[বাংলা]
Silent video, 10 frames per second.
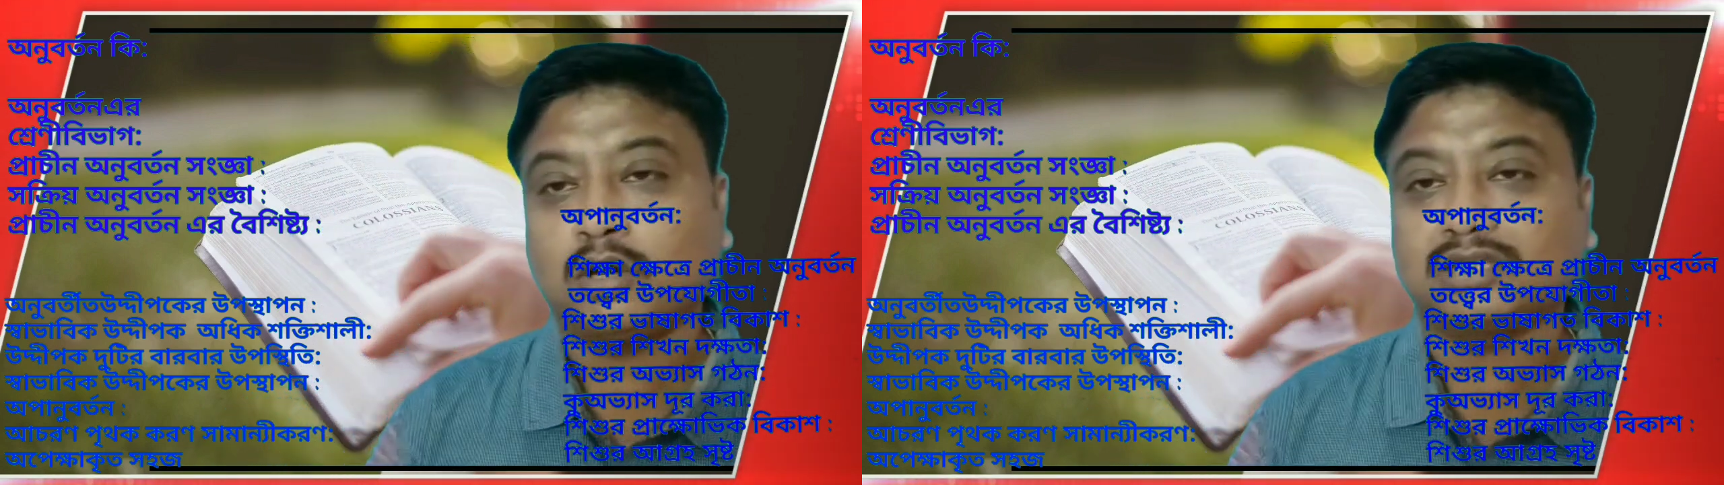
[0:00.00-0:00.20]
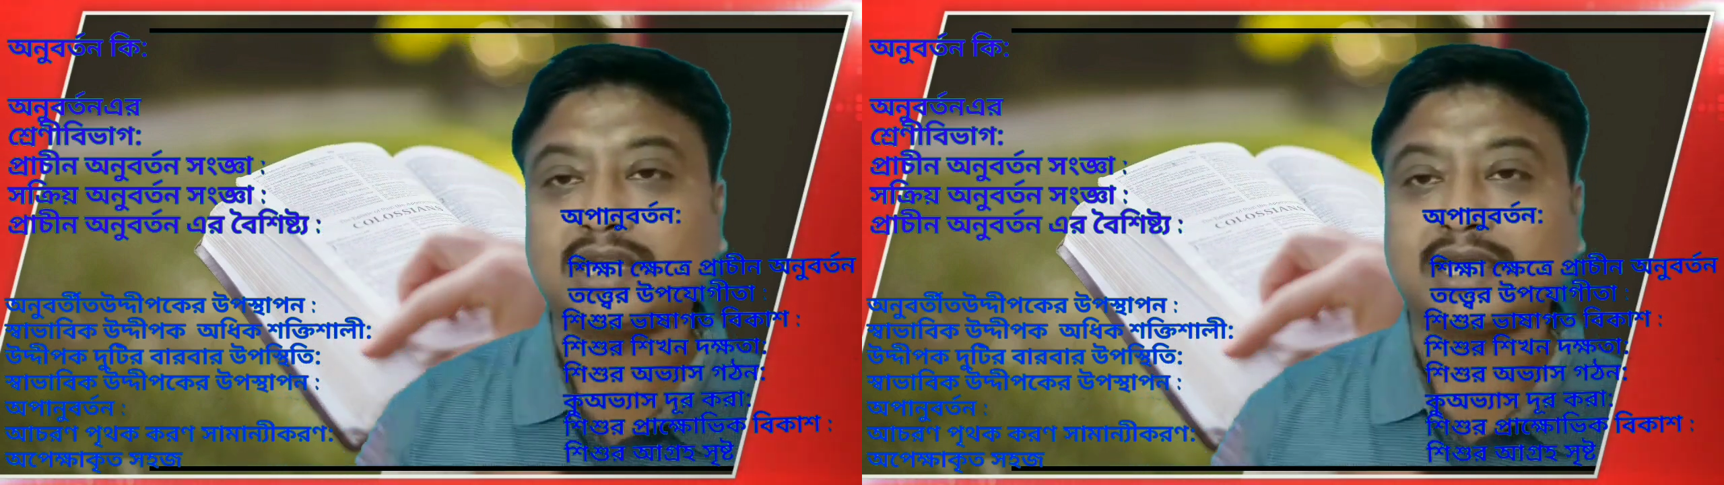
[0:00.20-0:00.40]

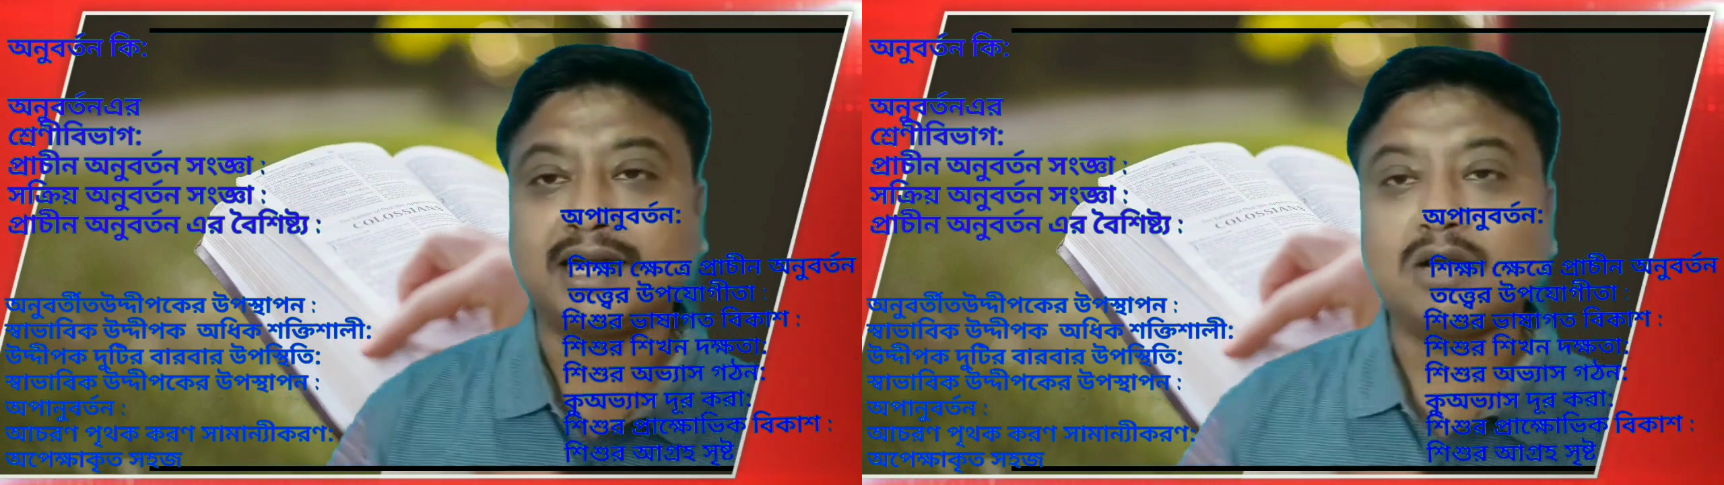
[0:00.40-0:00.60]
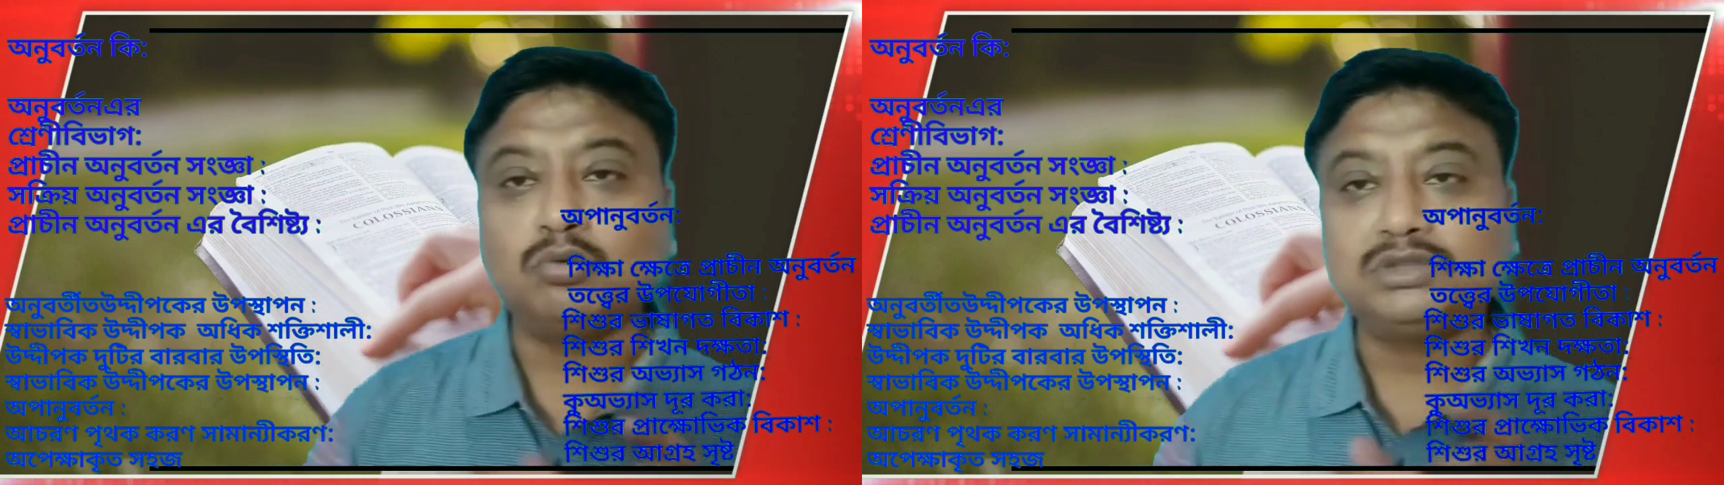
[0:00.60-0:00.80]
অর্থাৎ
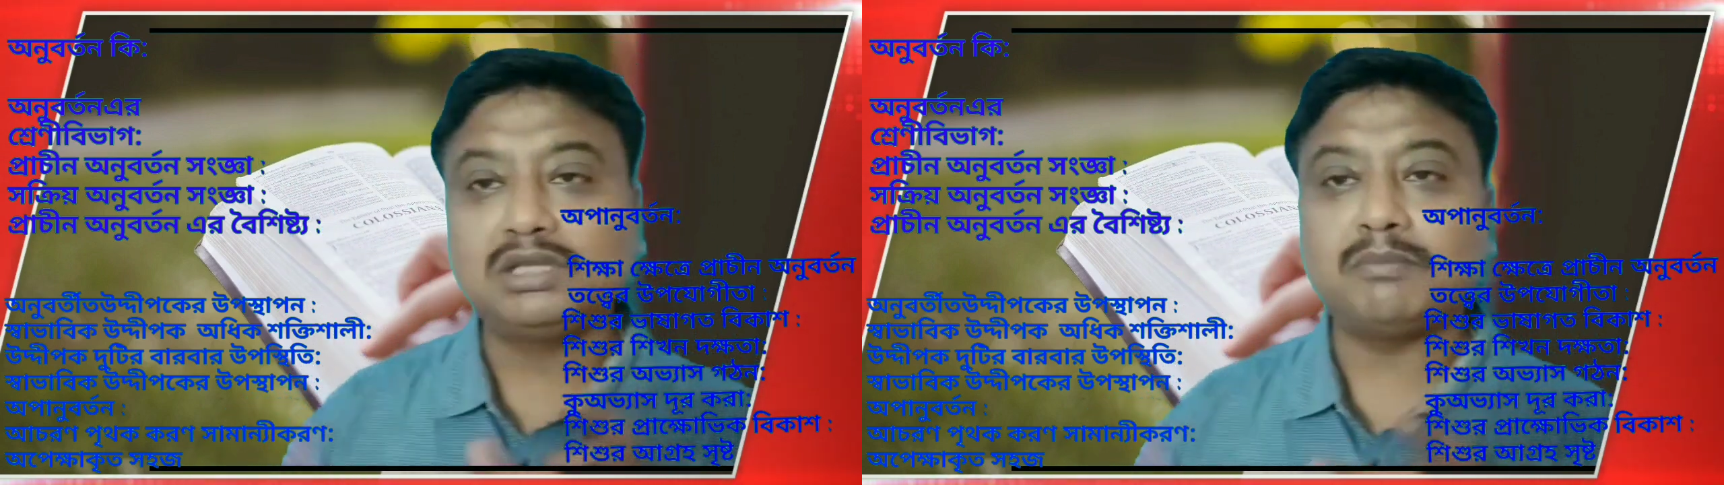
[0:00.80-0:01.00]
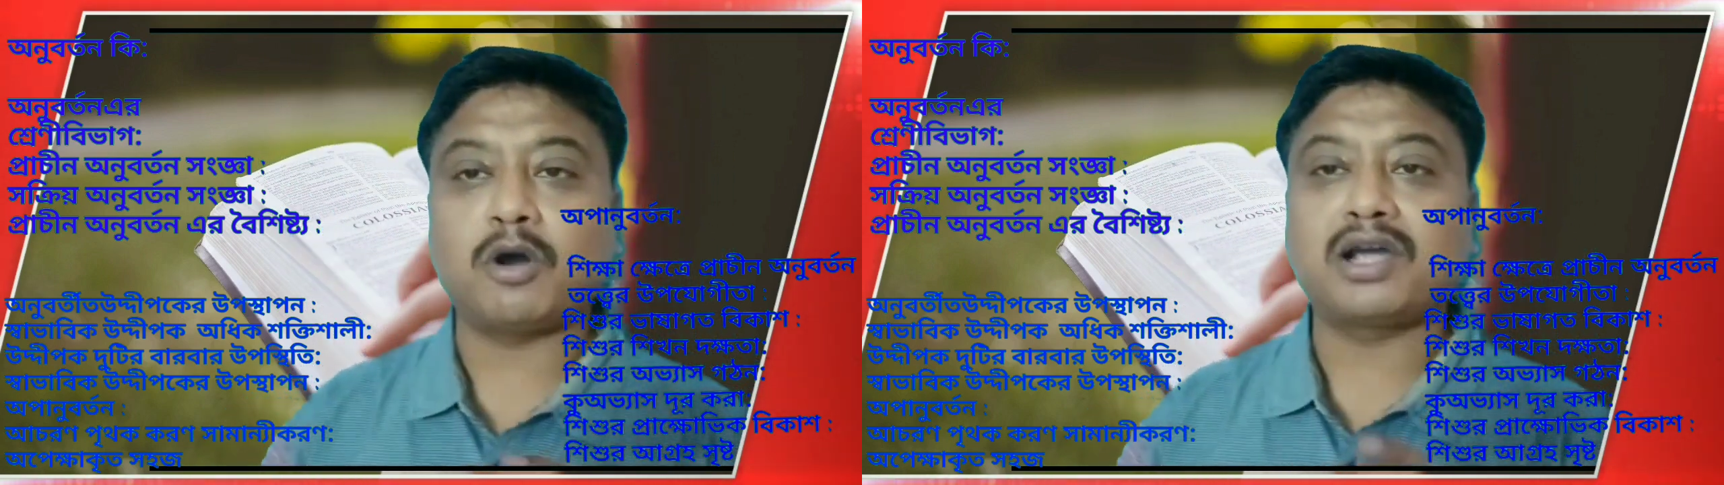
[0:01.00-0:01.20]
এখানে
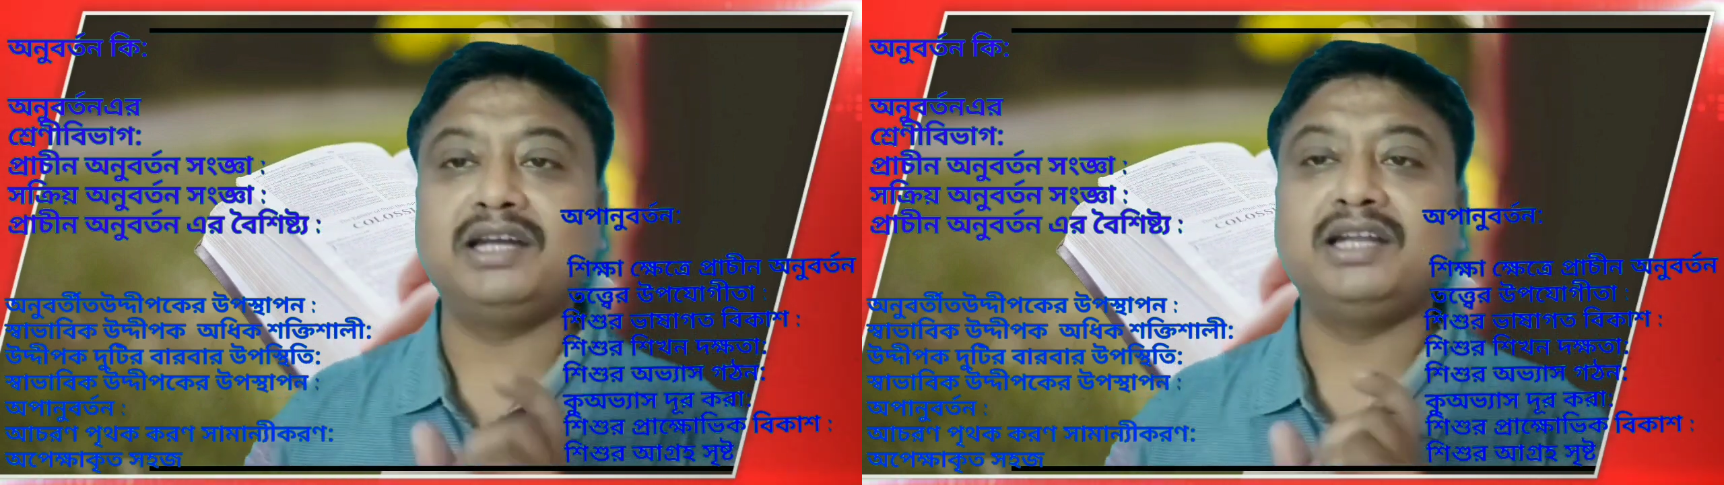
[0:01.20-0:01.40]
উদ্দীপককে